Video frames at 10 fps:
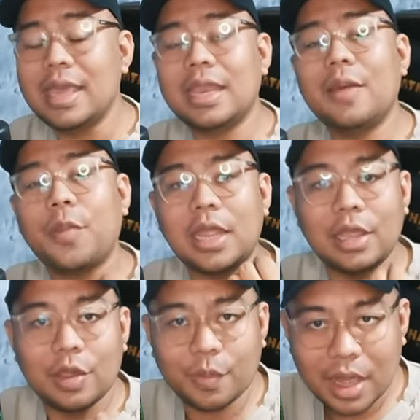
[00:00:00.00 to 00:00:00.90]
na pwede
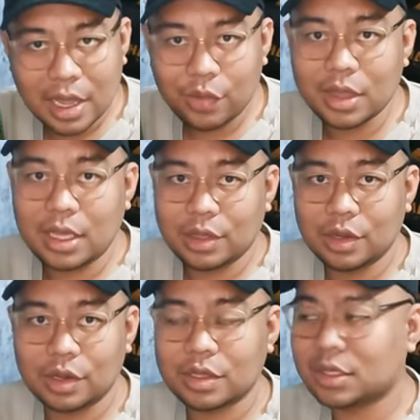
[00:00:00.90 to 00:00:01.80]
nyo pang gawin
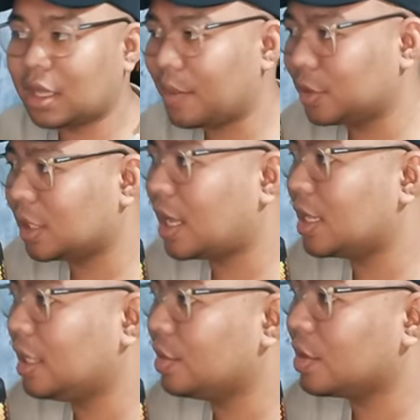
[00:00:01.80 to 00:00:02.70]
dito. Tara punta tayo dito